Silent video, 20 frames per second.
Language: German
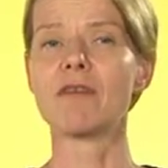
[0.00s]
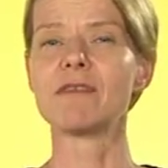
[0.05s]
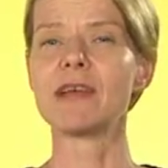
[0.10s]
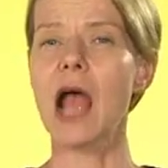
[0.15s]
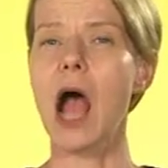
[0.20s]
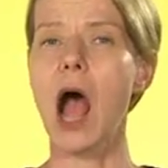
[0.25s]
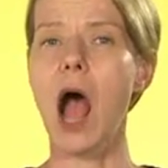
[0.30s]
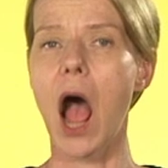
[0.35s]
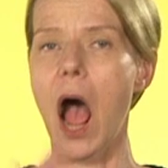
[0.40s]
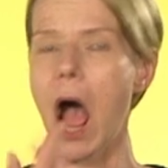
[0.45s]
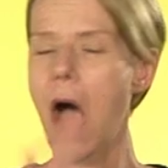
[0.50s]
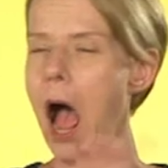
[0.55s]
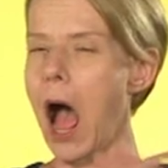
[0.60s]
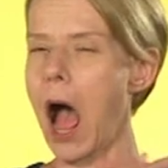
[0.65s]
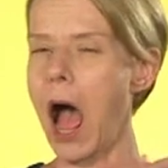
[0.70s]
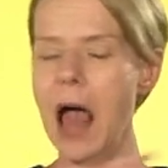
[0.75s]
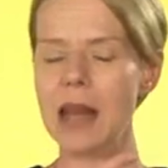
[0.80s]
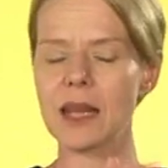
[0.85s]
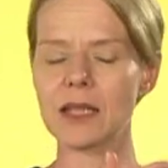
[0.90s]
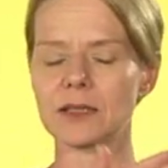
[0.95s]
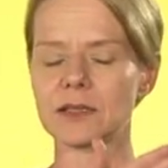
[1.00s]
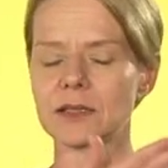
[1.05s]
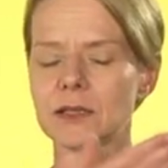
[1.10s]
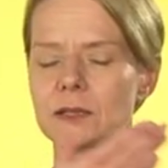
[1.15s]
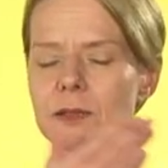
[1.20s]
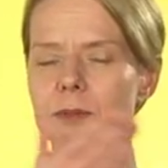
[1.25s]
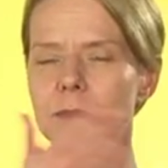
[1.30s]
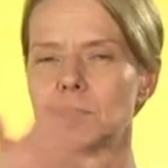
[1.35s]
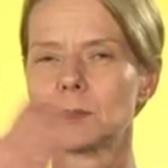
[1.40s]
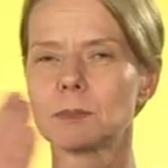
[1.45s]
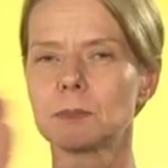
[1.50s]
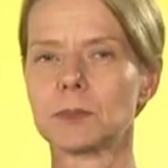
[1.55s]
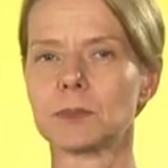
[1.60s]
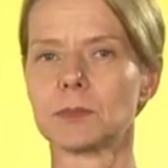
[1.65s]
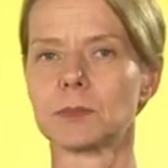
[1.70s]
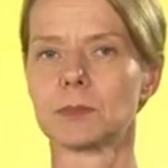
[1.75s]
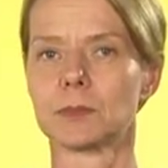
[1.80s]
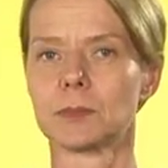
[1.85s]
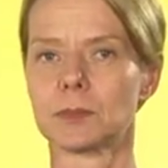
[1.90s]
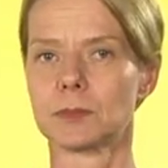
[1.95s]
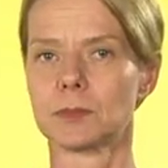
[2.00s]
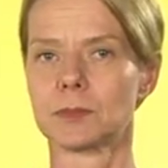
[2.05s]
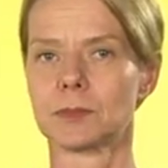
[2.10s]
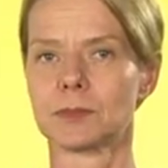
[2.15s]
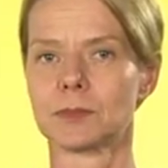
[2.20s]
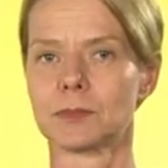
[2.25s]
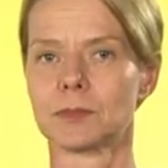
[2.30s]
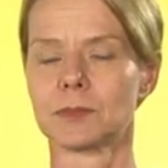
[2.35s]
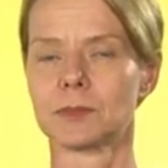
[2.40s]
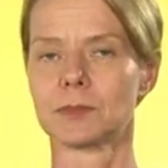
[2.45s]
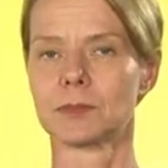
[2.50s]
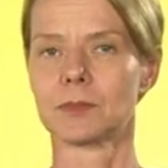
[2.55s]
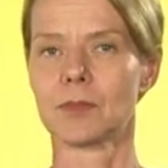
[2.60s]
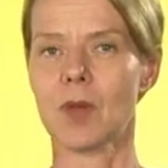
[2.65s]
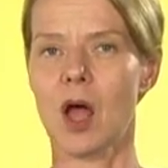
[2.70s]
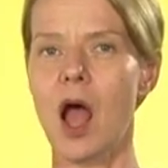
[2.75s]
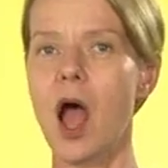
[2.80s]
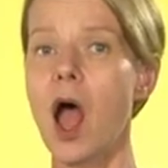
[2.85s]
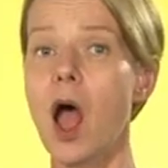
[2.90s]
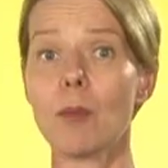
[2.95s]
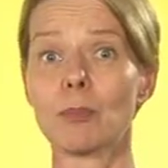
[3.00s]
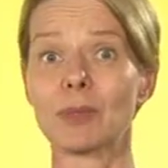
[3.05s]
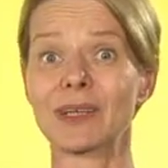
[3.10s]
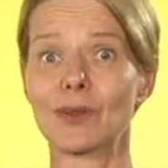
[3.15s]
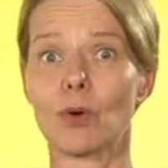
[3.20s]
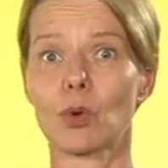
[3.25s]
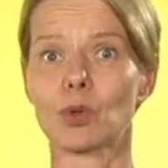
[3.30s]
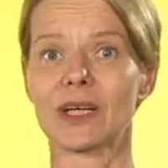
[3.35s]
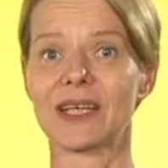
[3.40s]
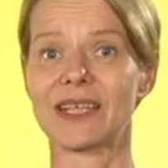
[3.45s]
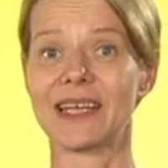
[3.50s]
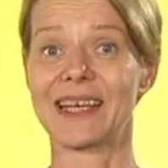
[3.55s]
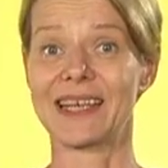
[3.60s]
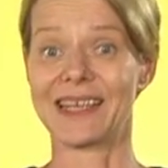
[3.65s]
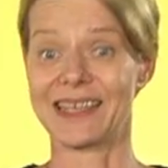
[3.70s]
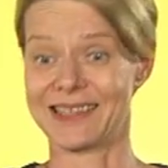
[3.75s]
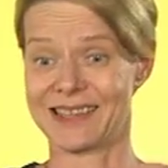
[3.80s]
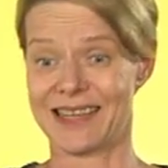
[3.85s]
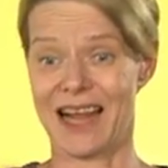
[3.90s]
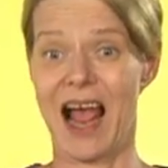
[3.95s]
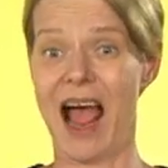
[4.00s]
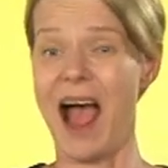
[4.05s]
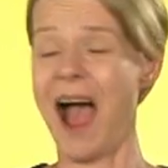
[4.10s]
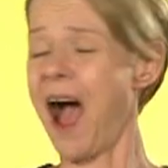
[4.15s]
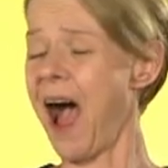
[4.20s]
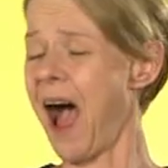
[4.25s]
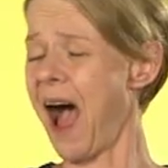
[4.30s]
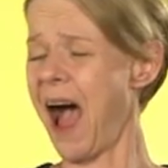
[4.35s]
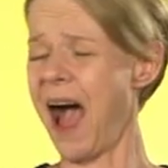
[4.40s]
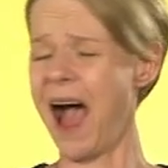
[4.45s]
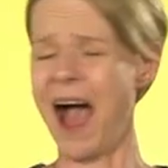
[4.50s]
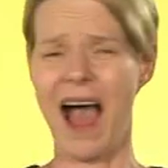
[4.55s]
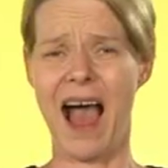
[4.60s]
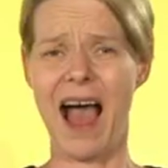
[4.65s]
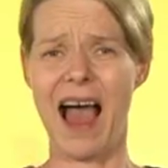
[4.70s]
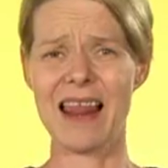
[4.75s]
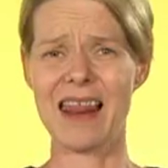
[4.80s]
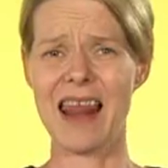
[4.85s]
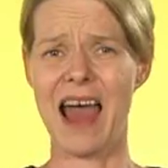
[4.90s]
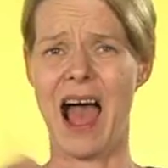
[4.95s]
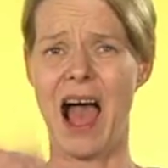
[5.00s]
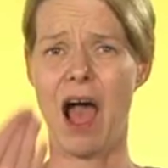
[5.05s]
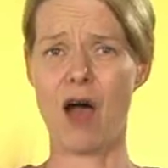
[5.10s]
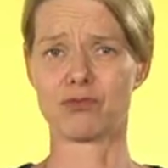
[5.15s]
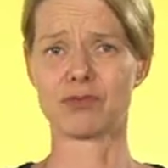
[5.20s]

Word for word: Es bedeutet nicht, dass man alle Aufgaben gleichzeitig angeht. Also da